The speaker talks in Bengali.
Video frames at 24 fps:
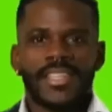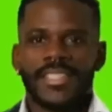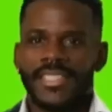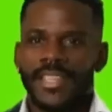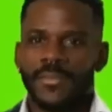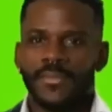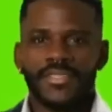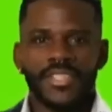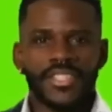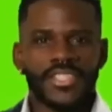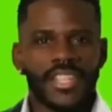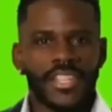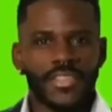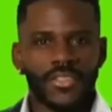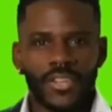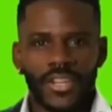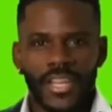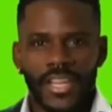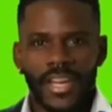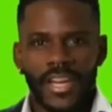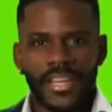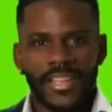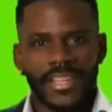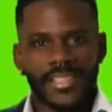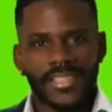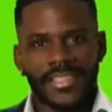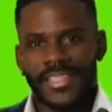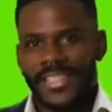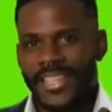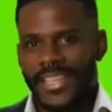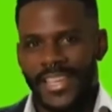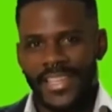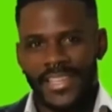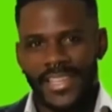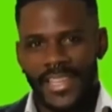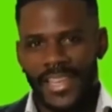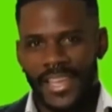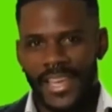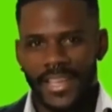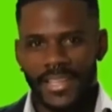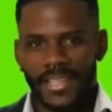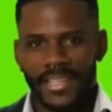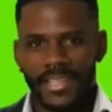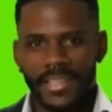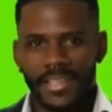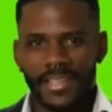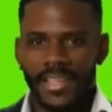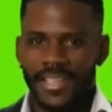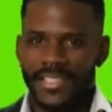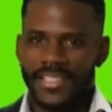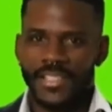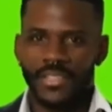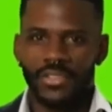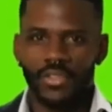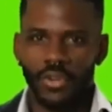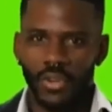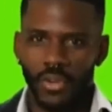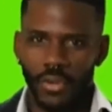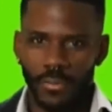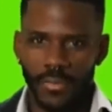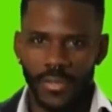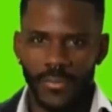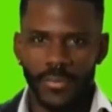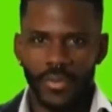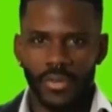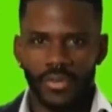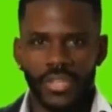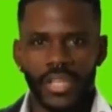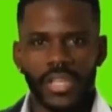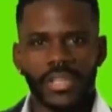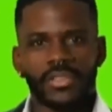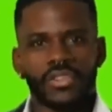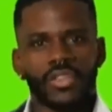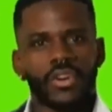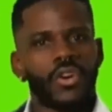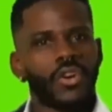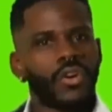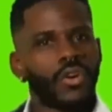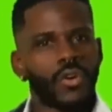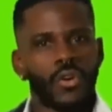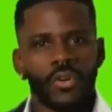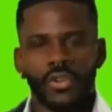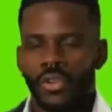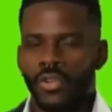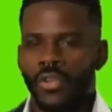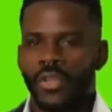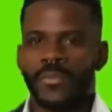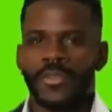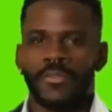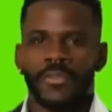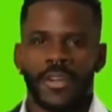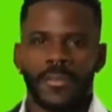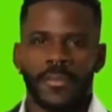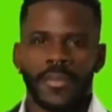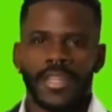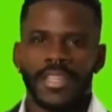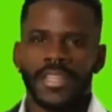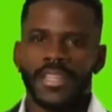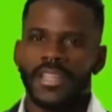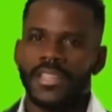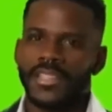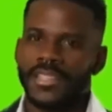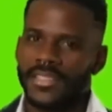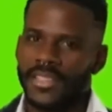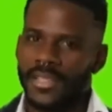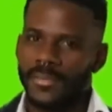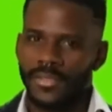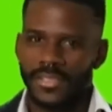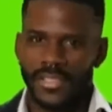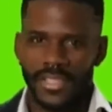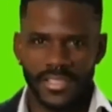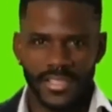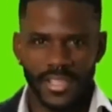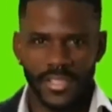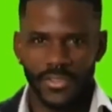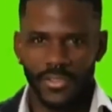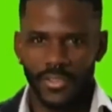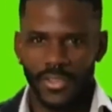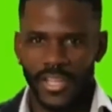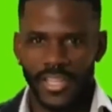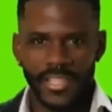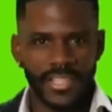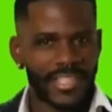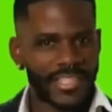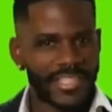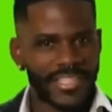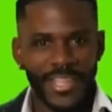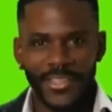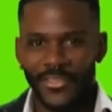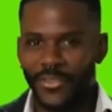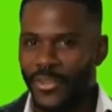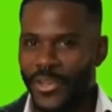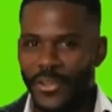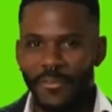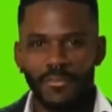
মুসলিম জনসংখ্যার পরিমাণ কেন বাড়ছে না কি কারণে চীনে মুসলিম জনসংখ্যার পরিমাণ